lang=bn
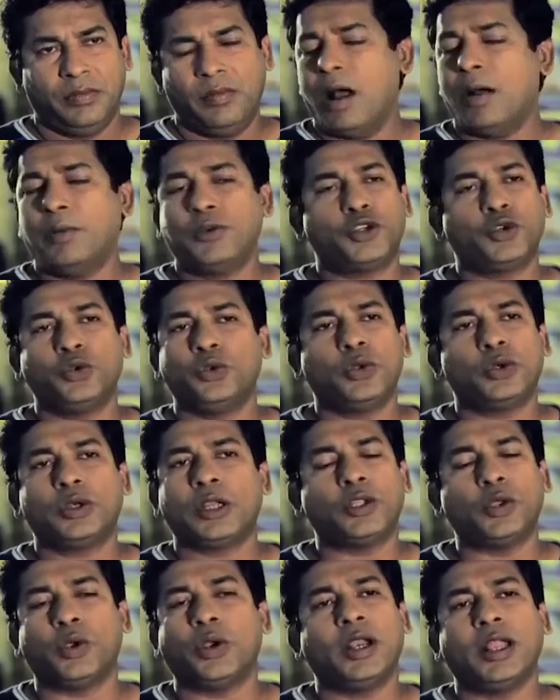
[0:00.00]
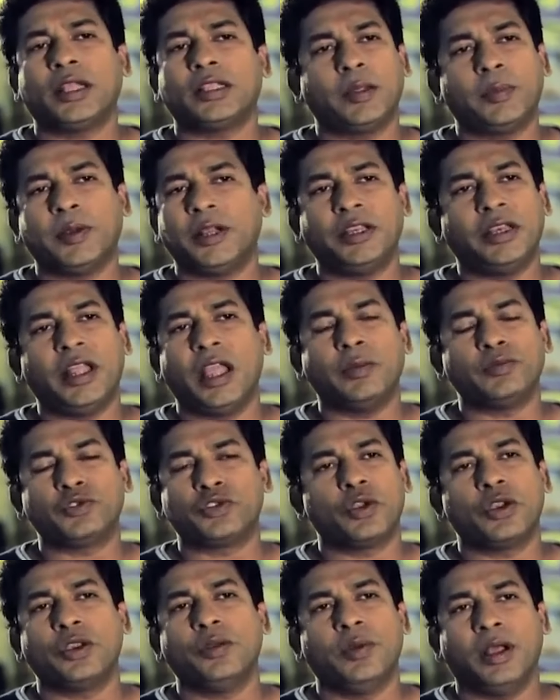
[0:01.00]
মা আমি সুন্দরটা ধরে রাখতে পারি না আই এম
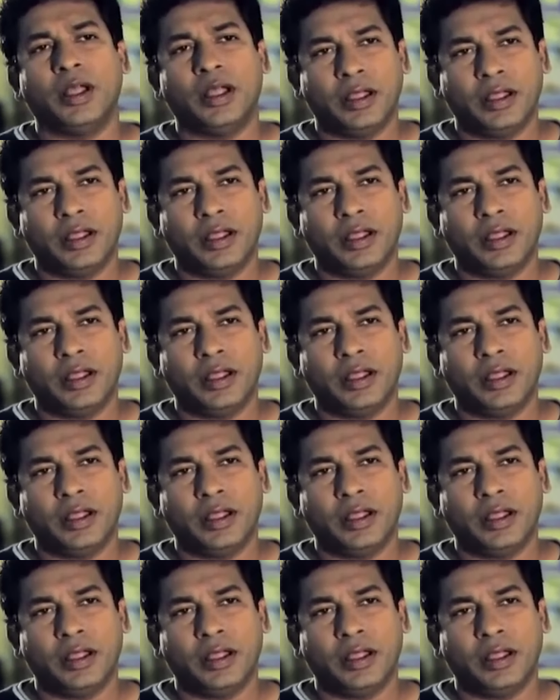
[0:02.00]
সরি মা